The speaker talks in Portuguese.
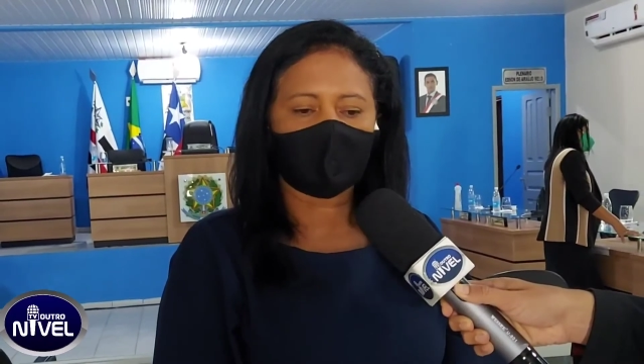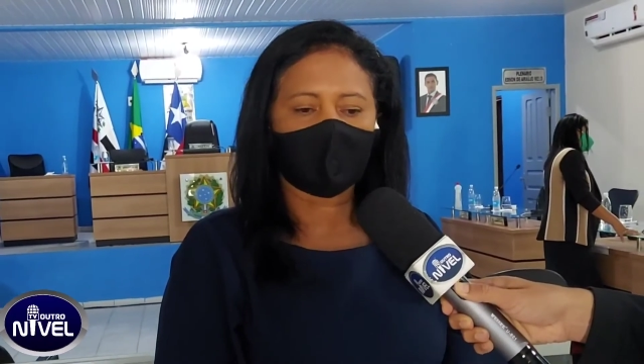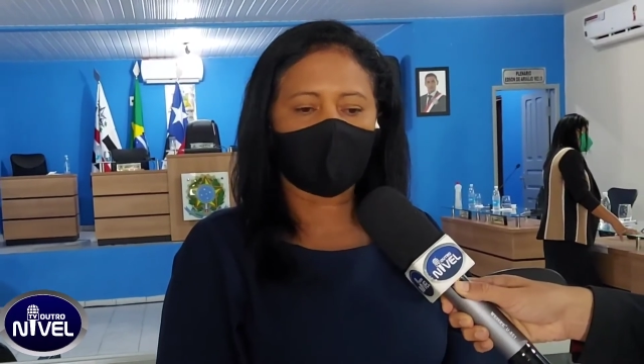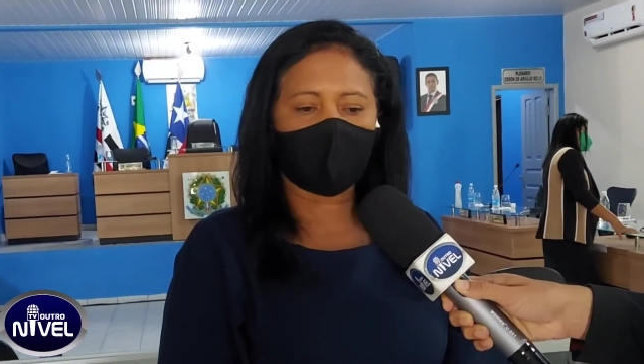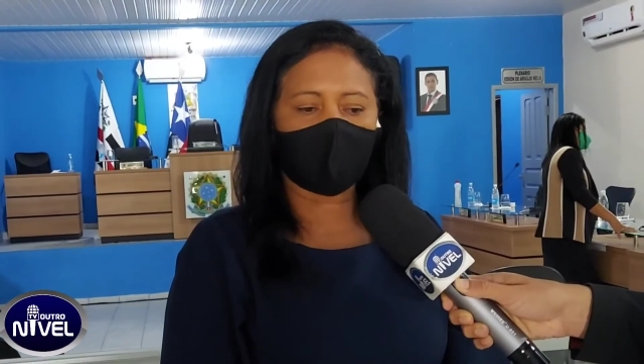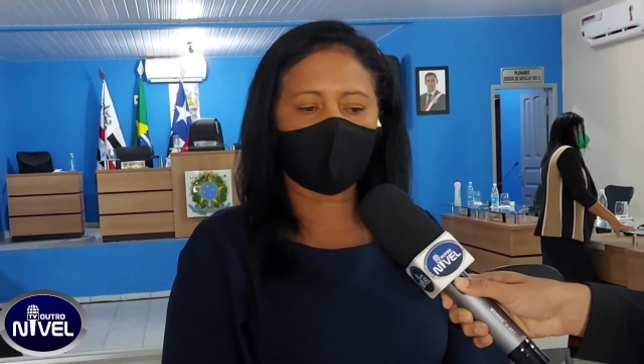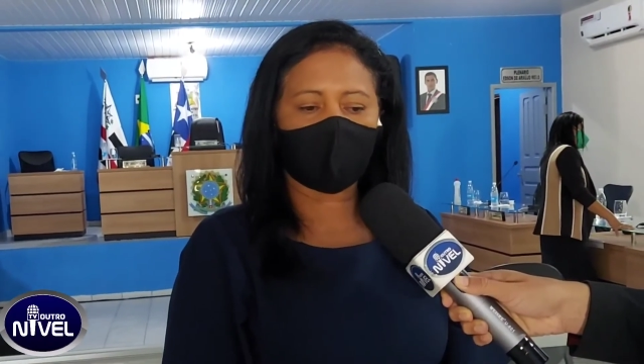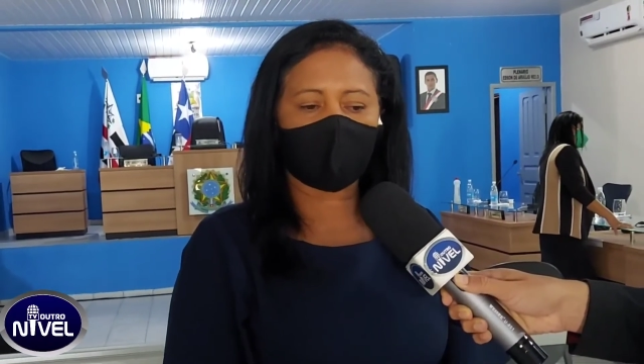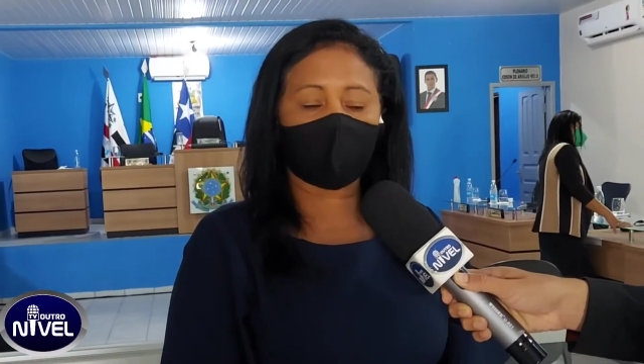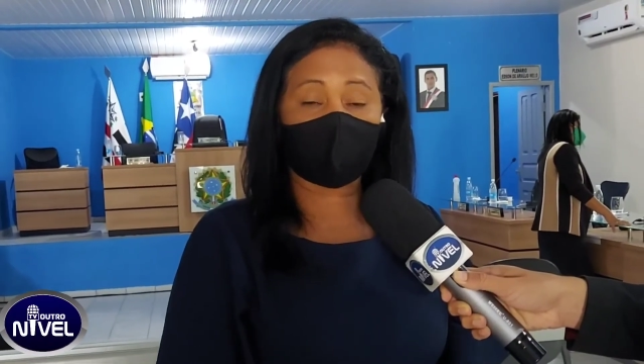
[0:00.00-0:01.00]

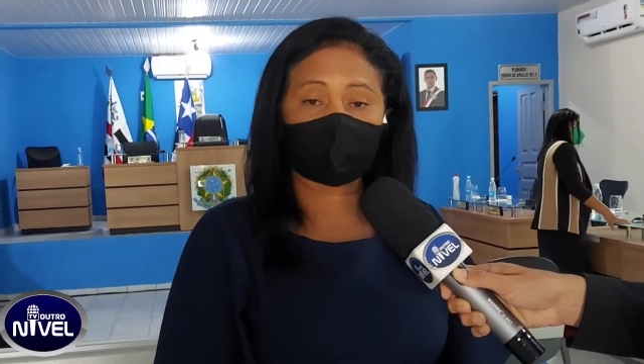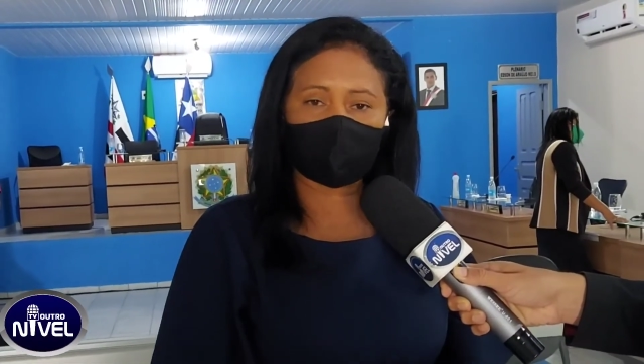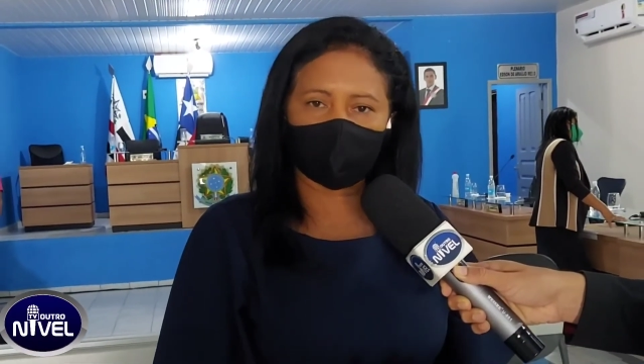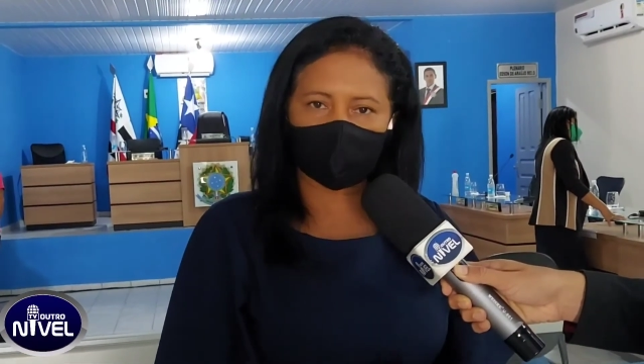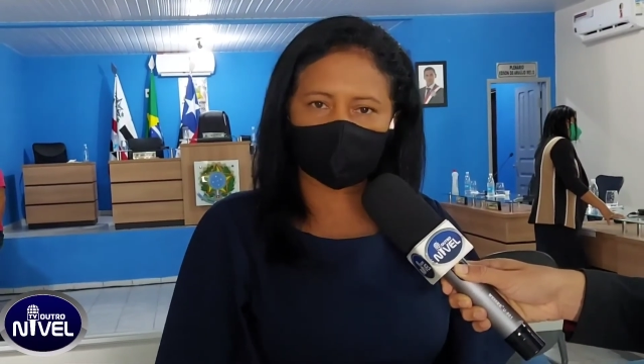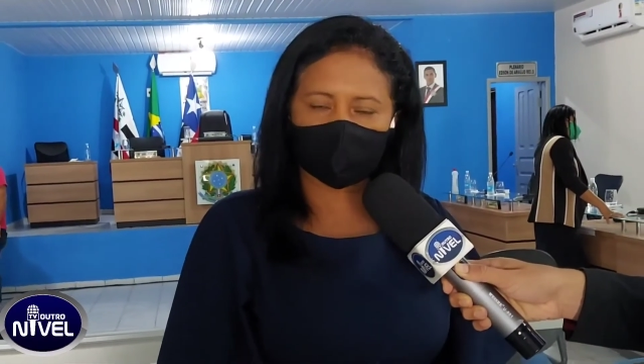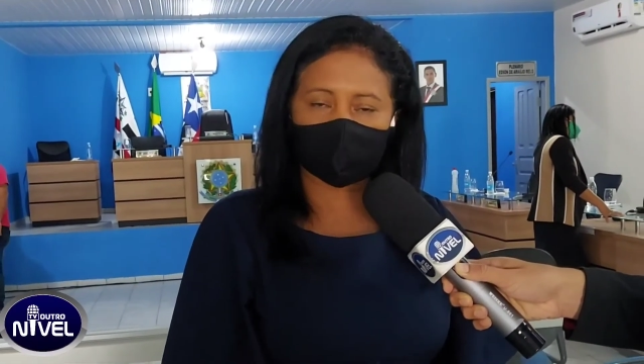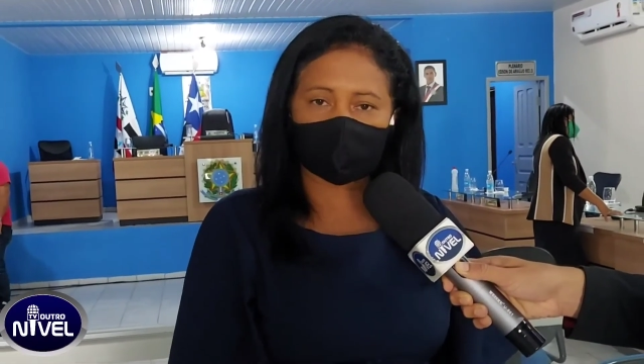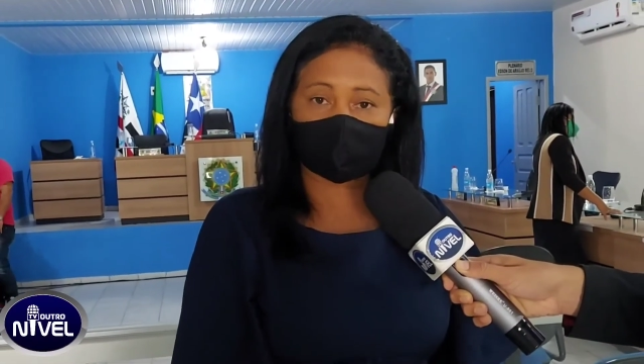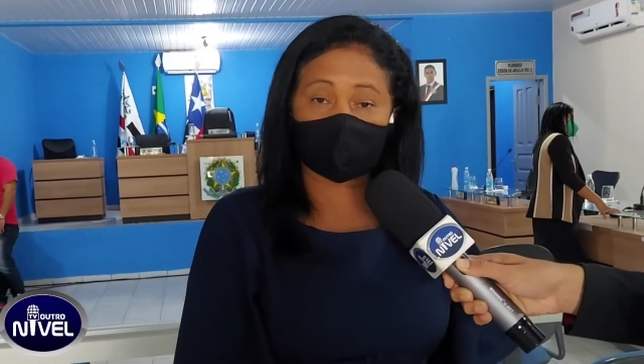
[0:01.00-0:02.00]
é, fazer nosso
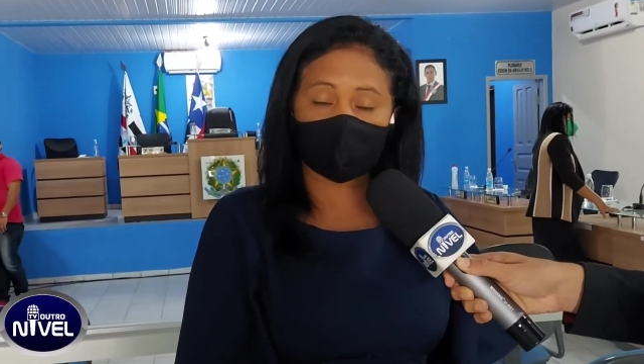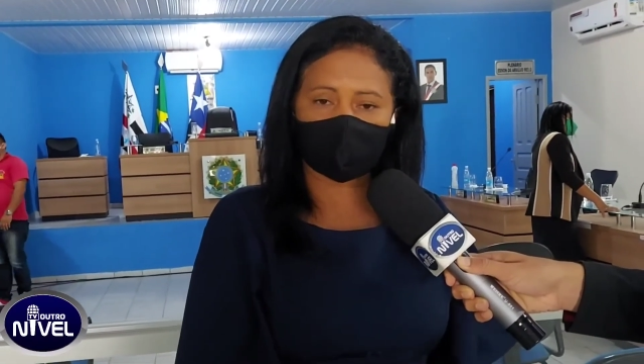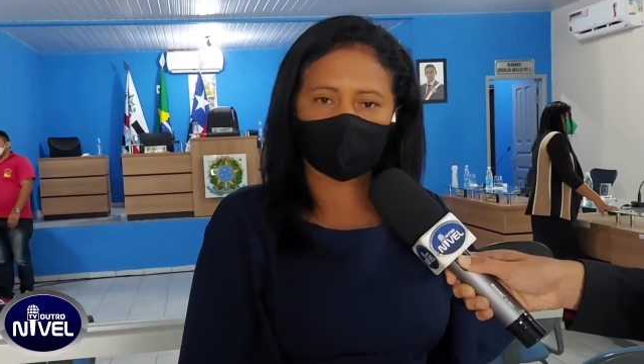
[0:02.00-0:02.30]
exercício